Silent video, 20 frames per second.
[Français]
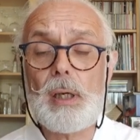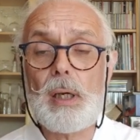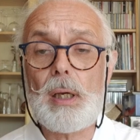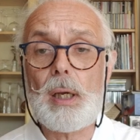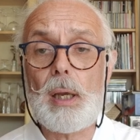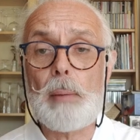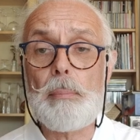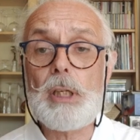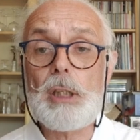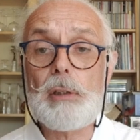
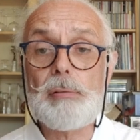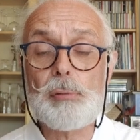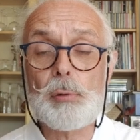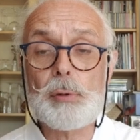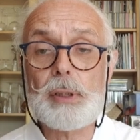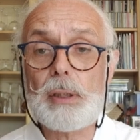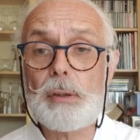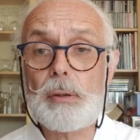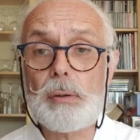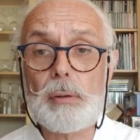à un mythe
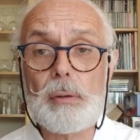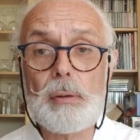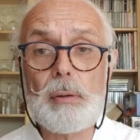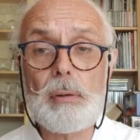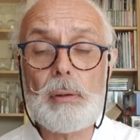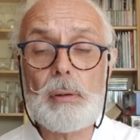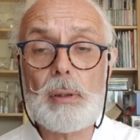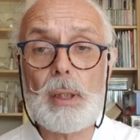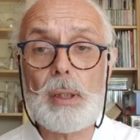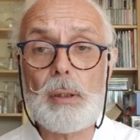
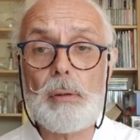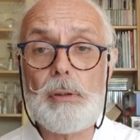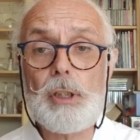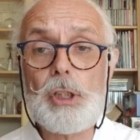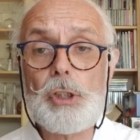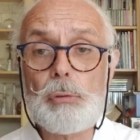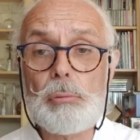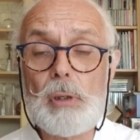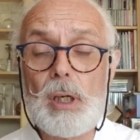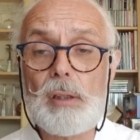fondateur, à une
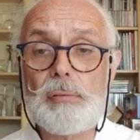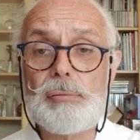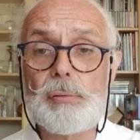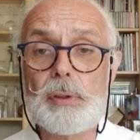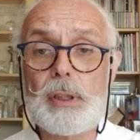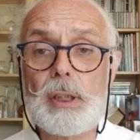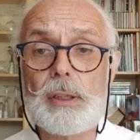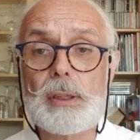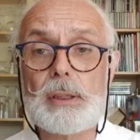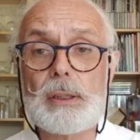histoire
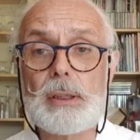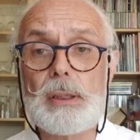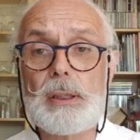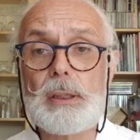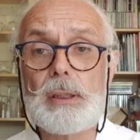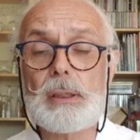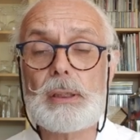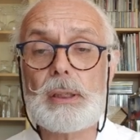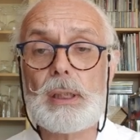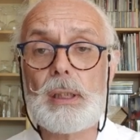
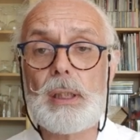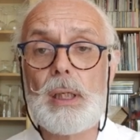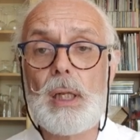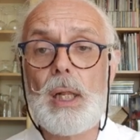fondatrice,